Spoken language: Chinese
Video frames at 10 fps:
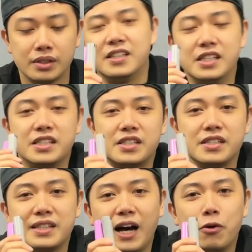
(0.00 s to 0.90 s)
你
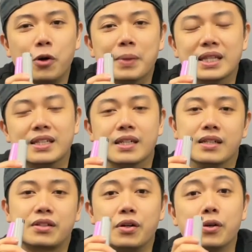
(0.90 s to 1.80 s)
知道我们
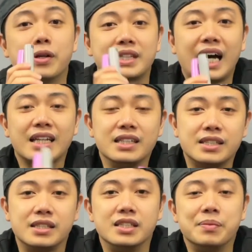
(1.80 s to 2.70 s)
的 Gogoro 大电
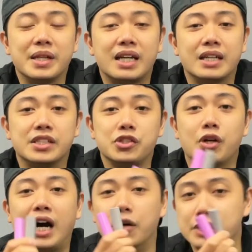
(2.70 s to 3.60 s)
池里面呢、也是
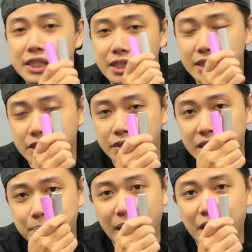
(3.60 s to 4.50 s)
有好几个那种
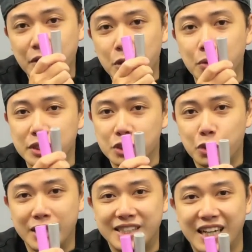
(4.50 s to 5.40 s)
18650
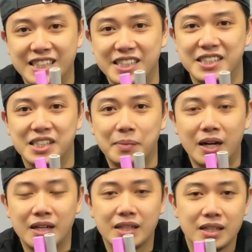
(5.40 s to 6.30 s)
串在一起的吗？